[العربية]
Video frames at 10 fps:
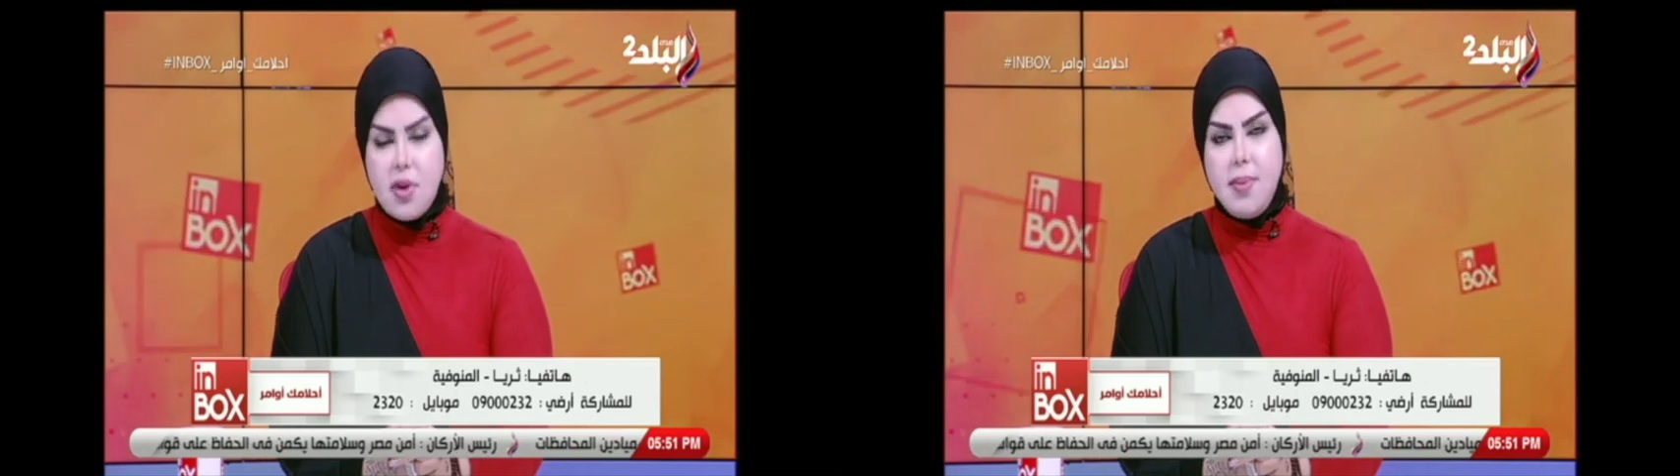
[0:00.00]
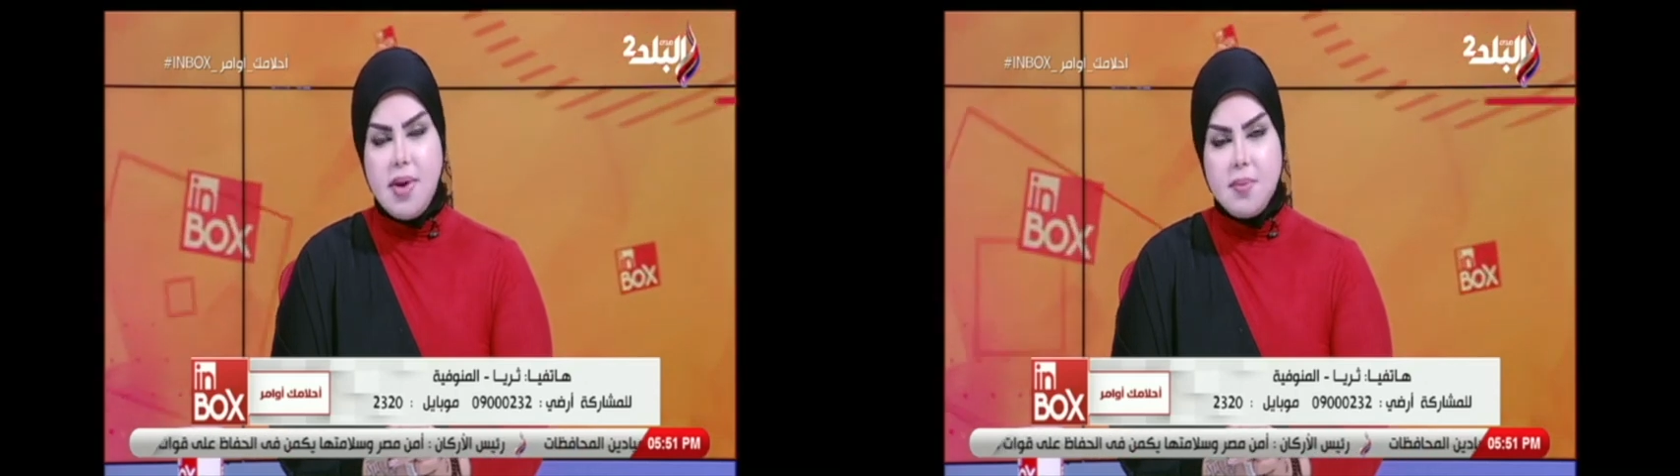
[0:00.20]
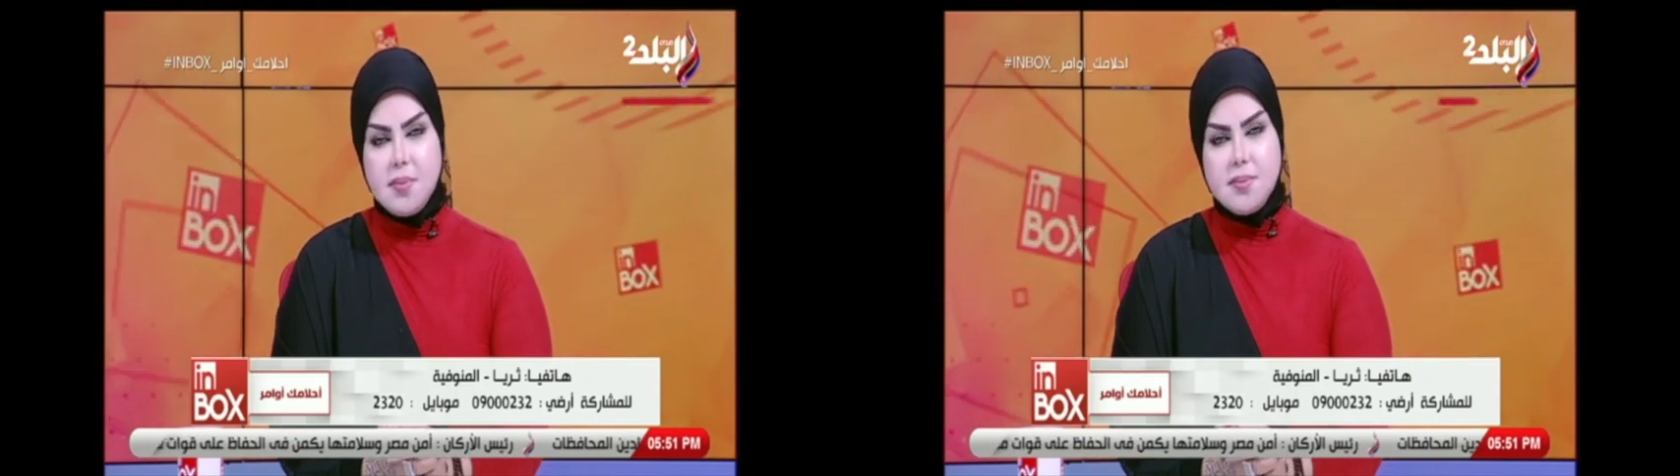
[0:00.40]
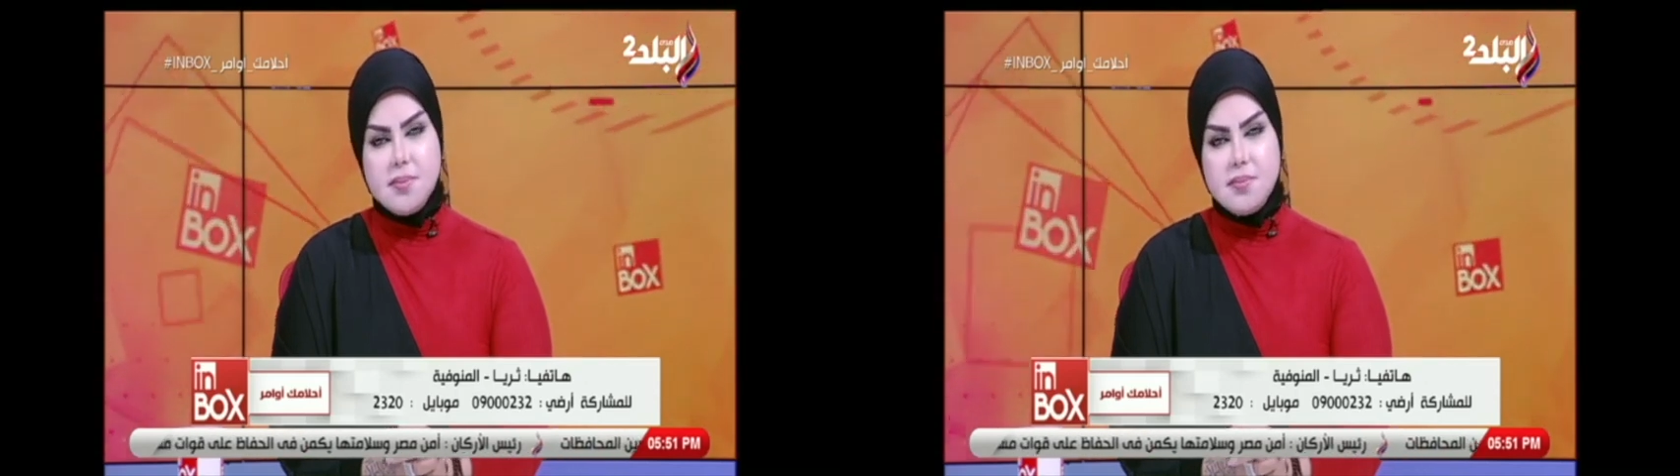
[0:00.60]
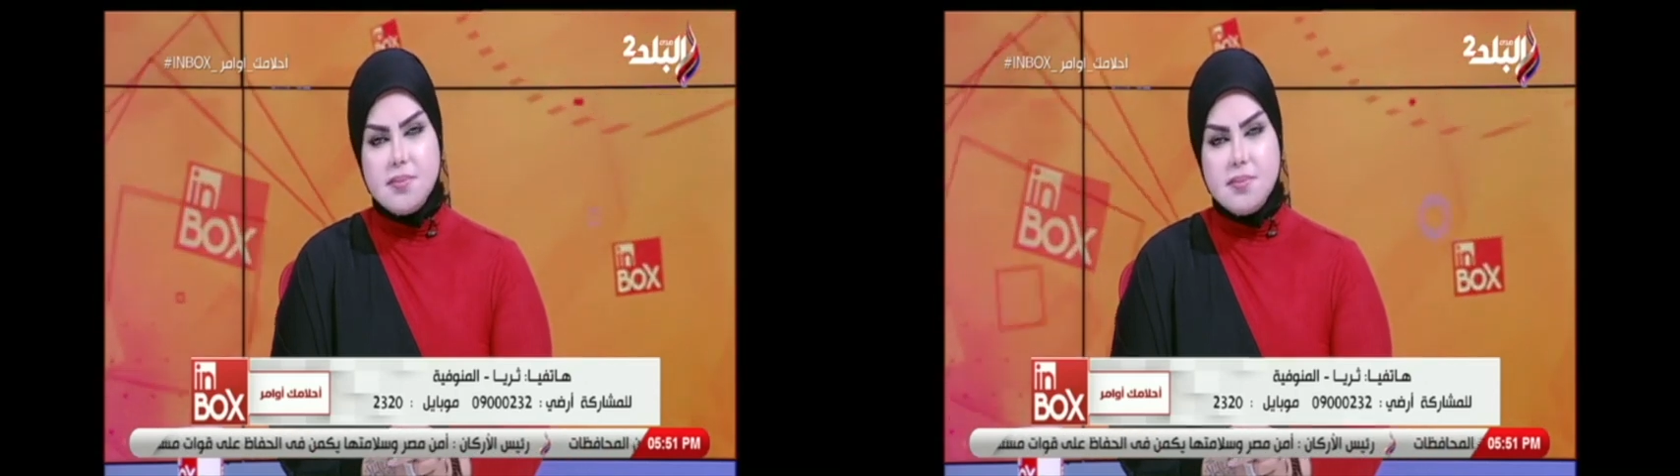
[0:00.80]
تمام
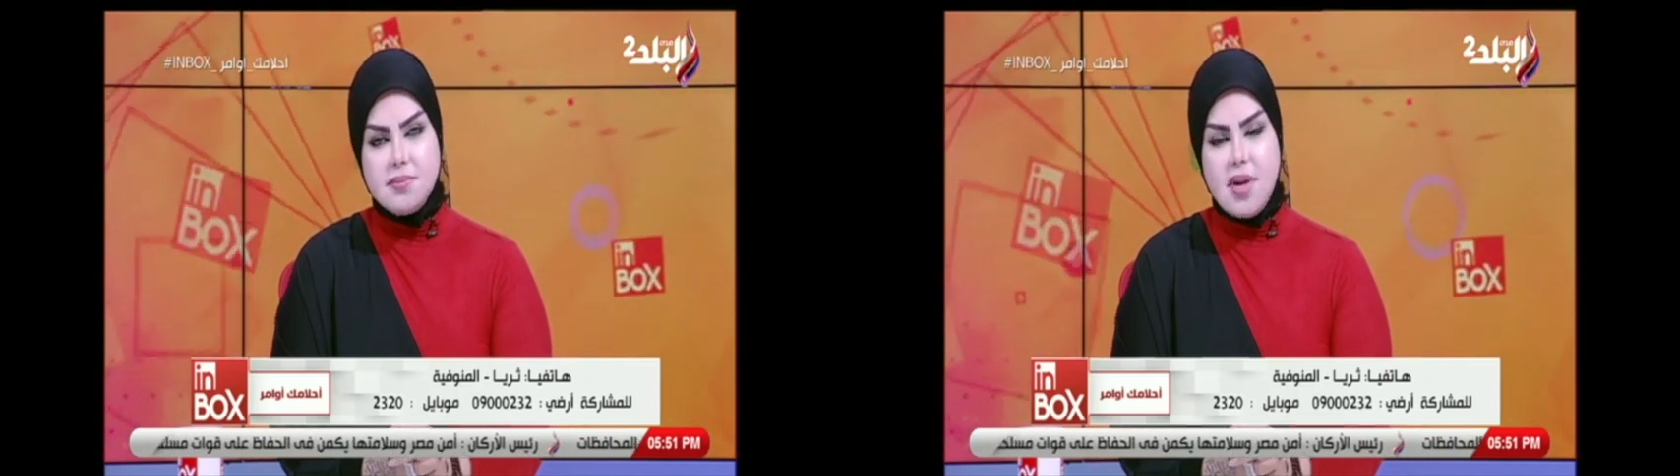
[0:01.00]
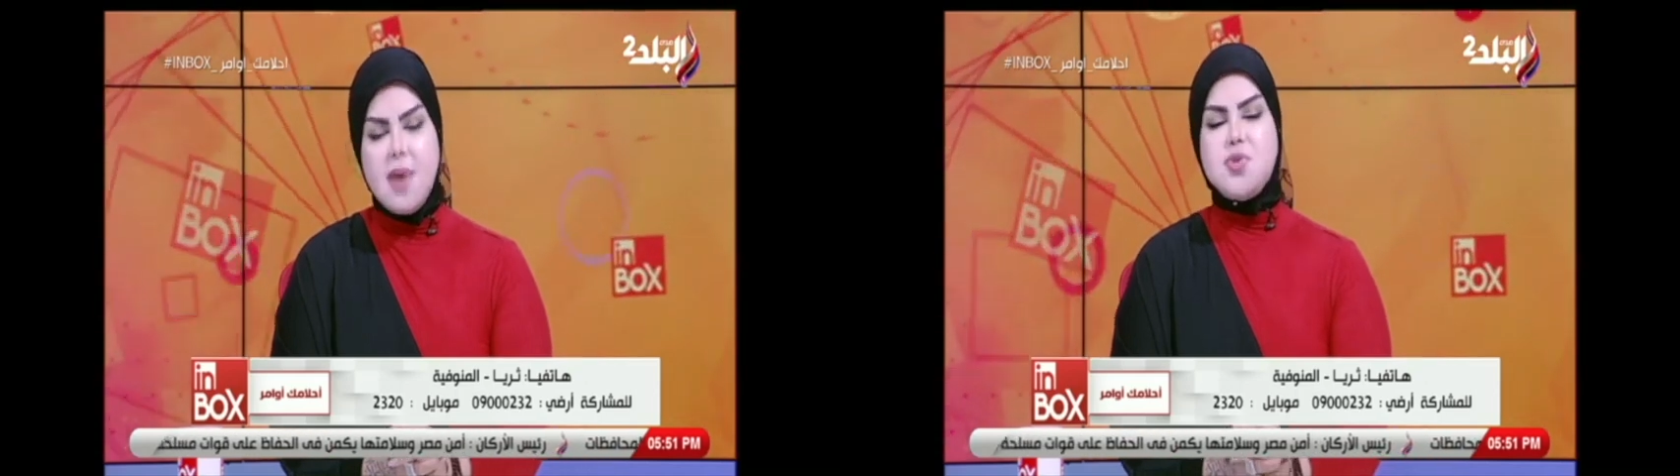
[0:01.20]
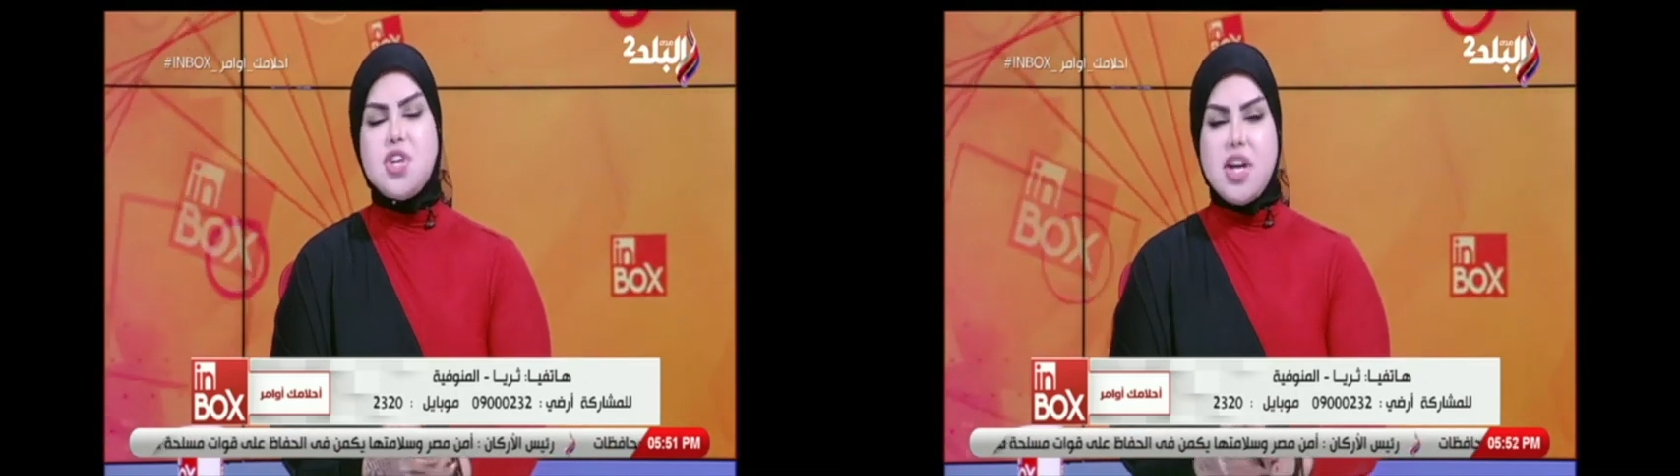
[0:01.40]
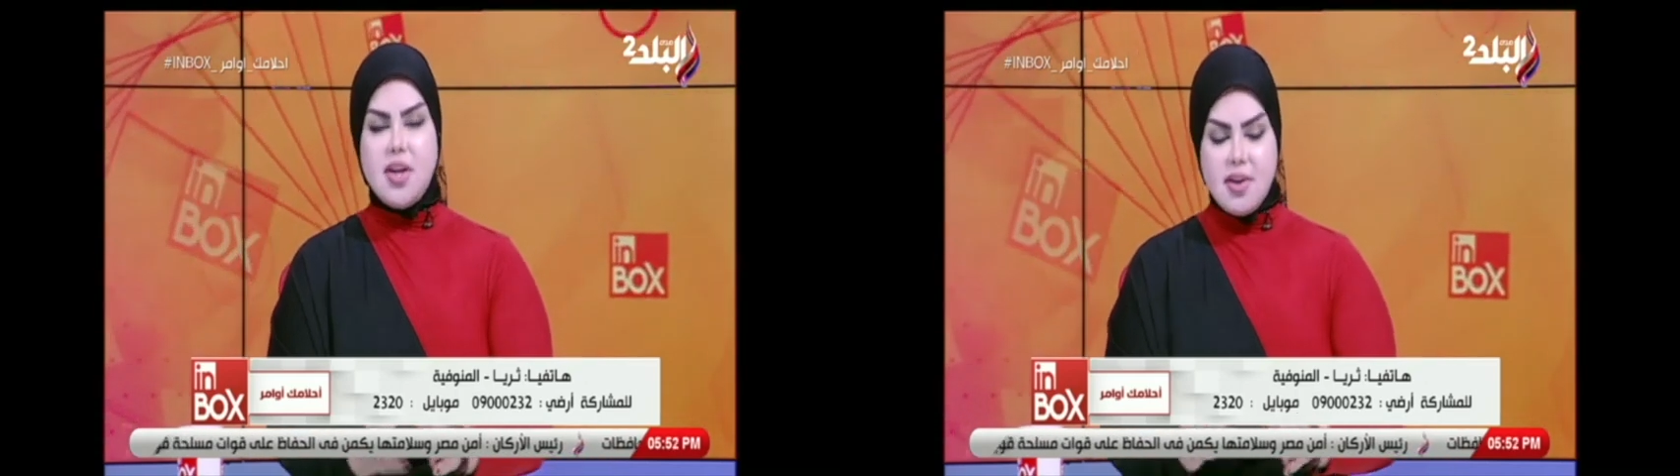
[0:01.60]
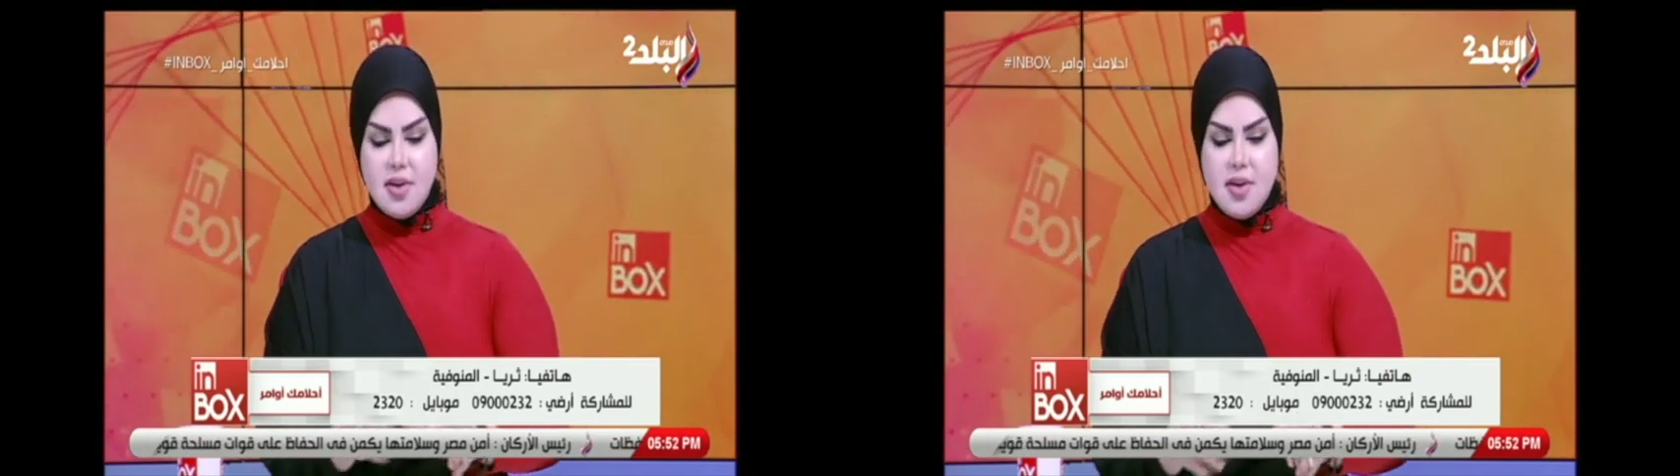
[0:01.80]
ابشري